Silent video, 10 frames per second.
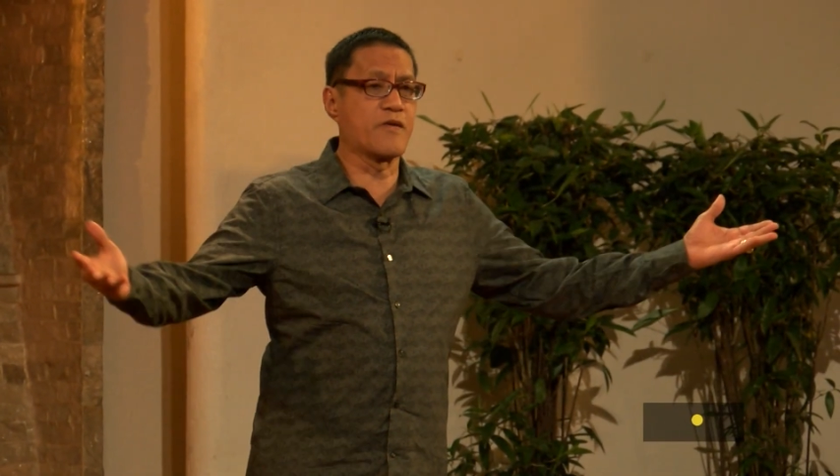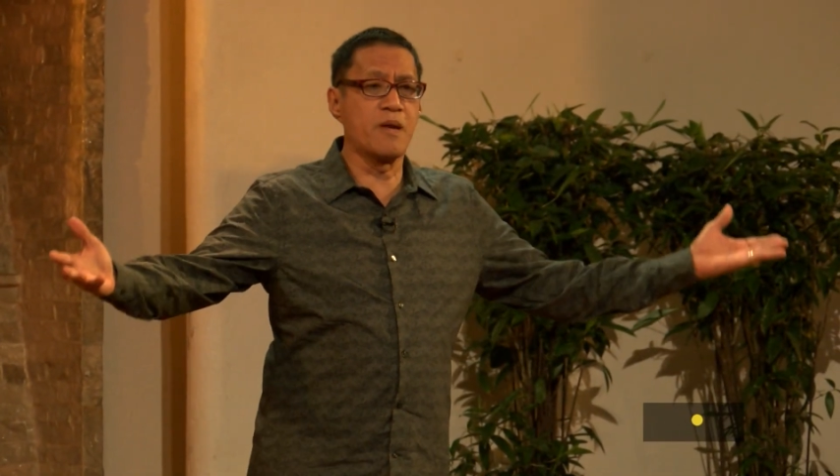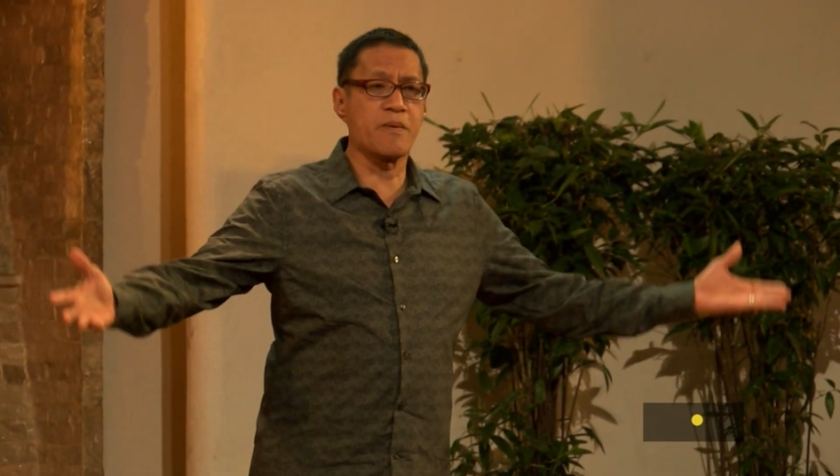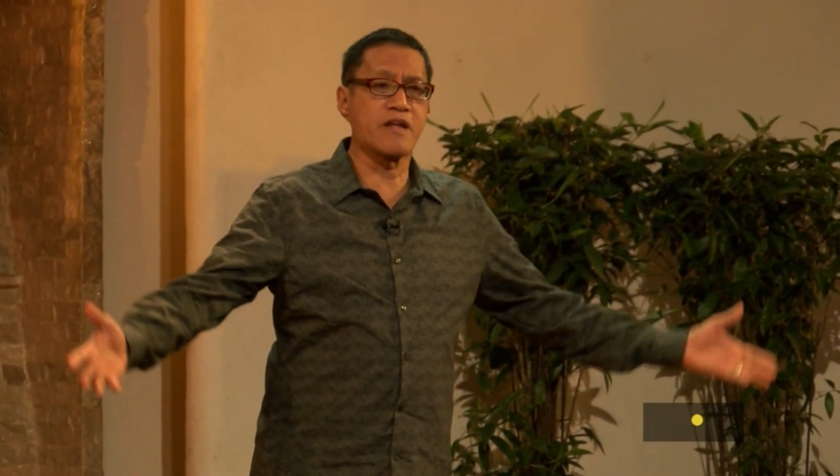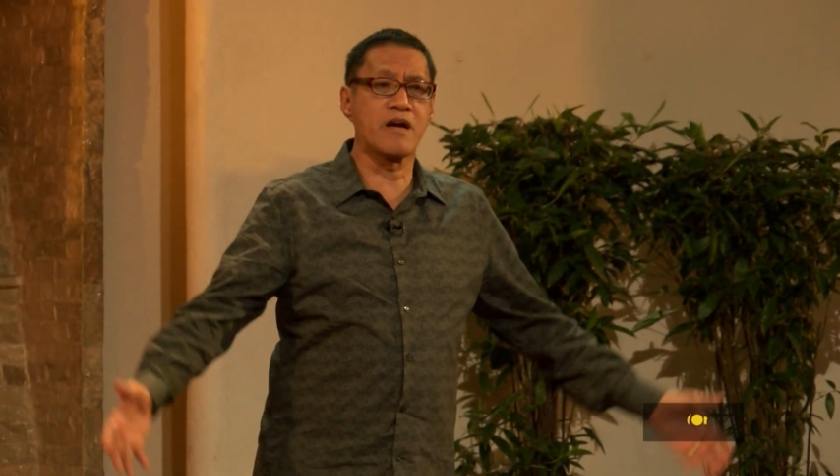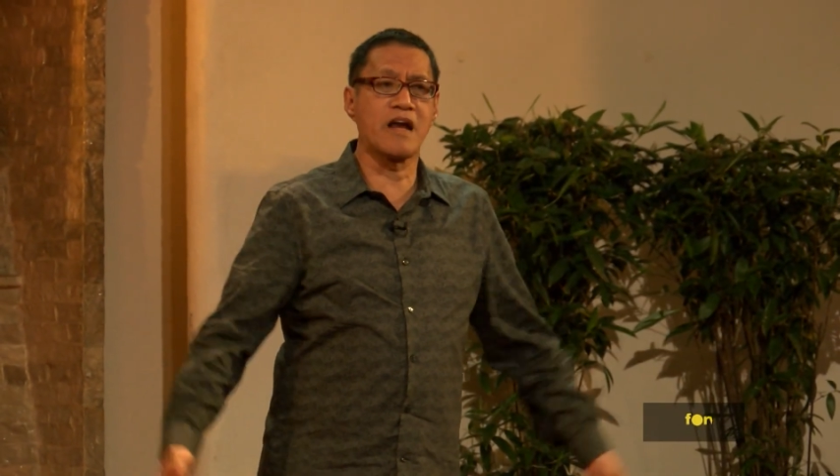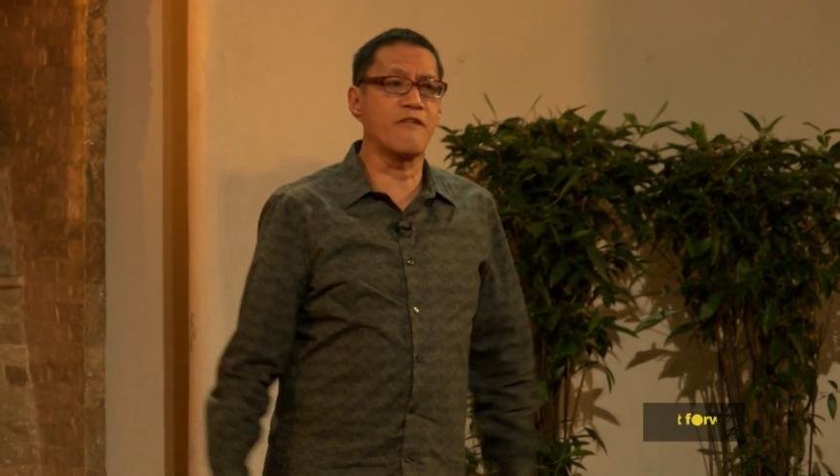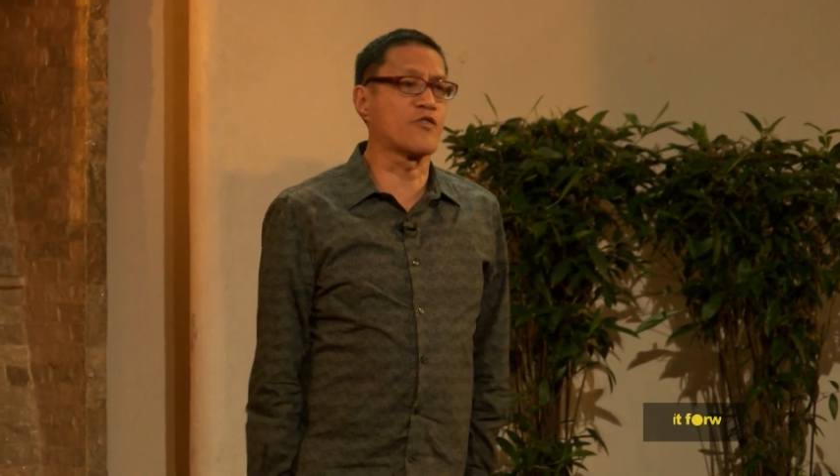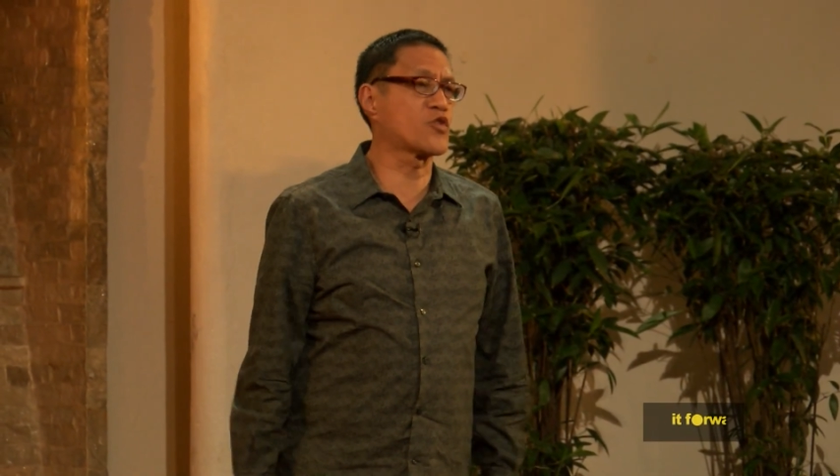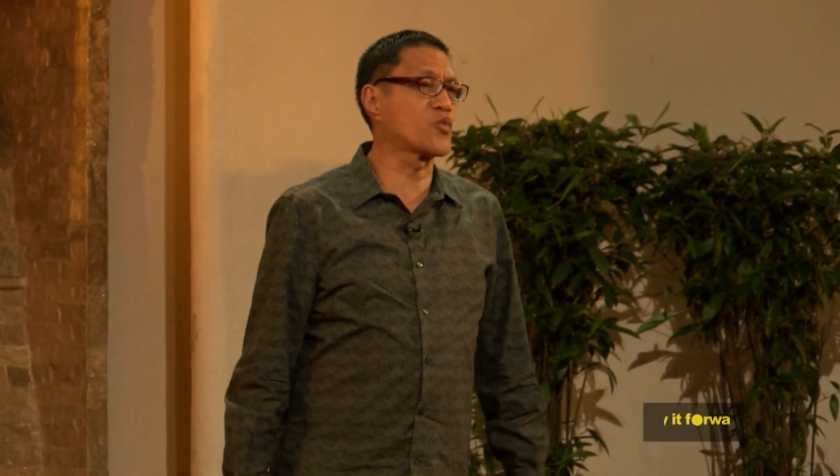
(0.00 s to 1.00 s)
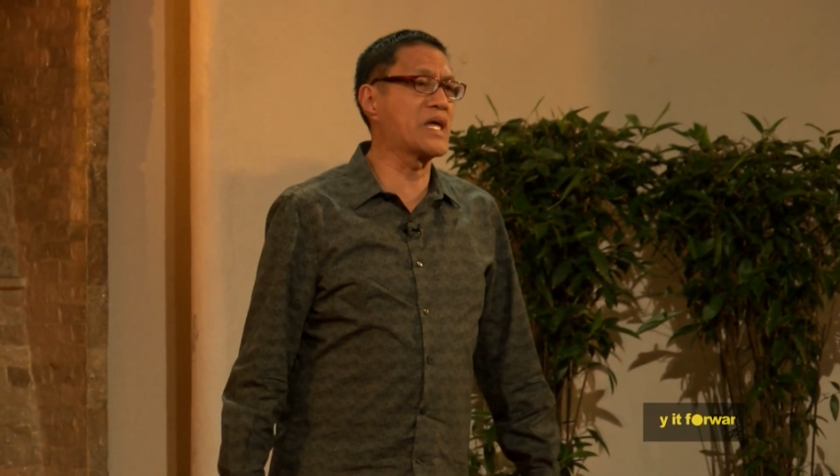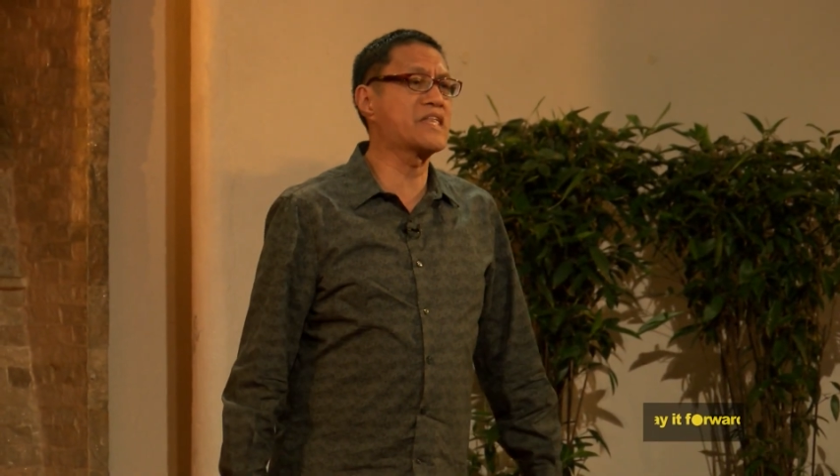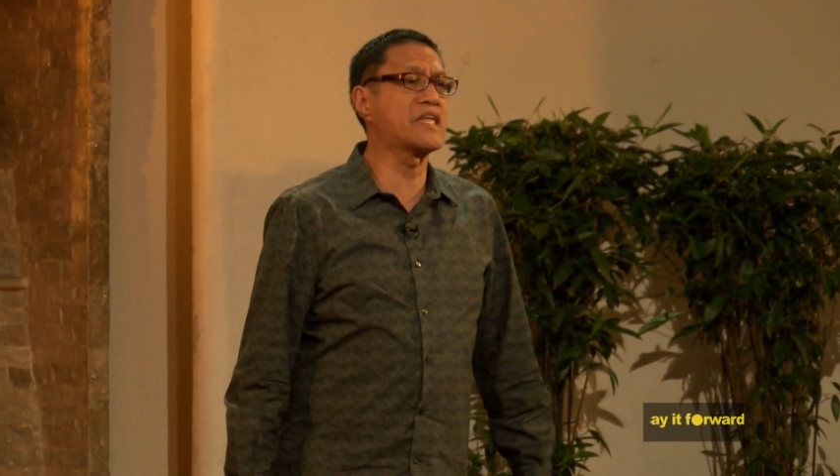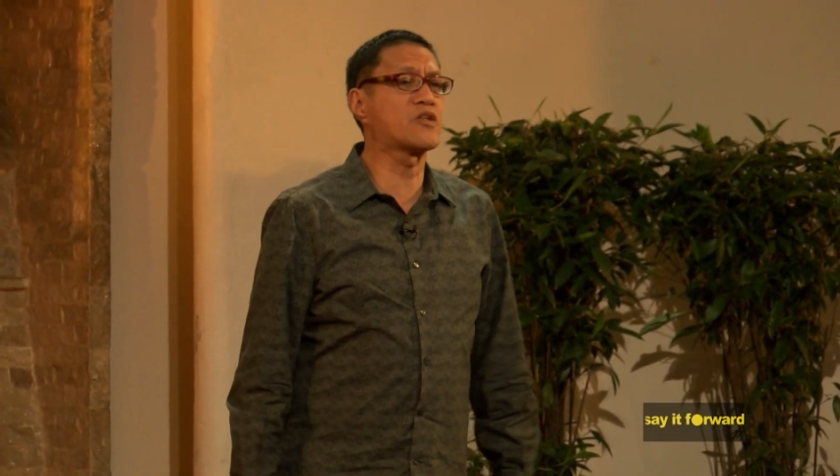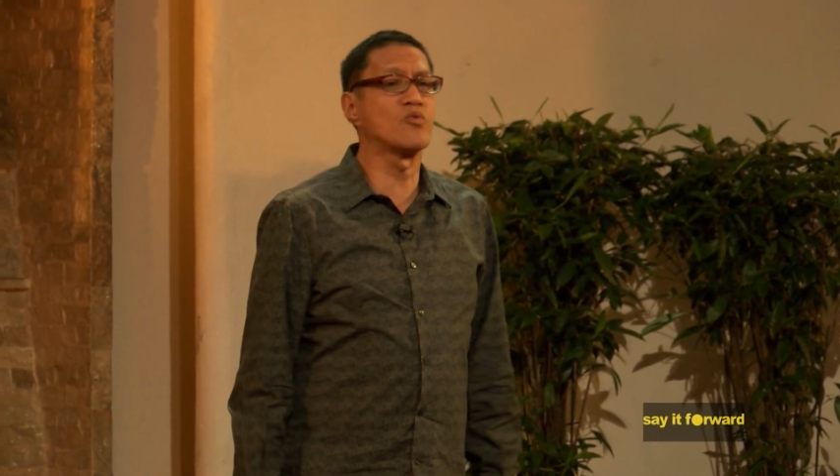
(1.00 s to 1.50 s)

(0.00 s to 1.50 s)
Philippine Airline for 22